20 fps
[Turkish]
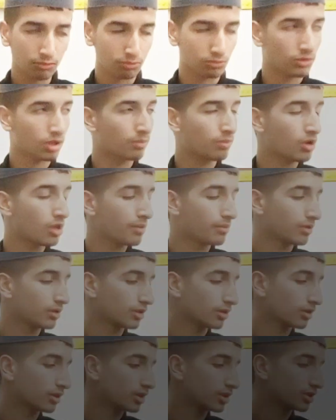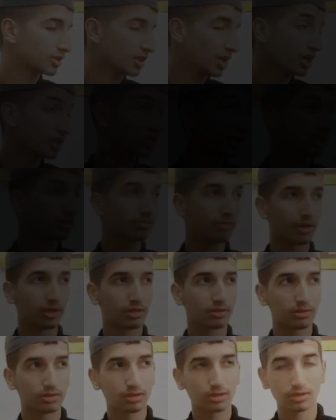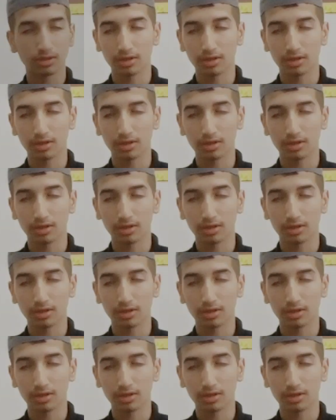Bunu da böyle bilin. Aşağı gitmeyin.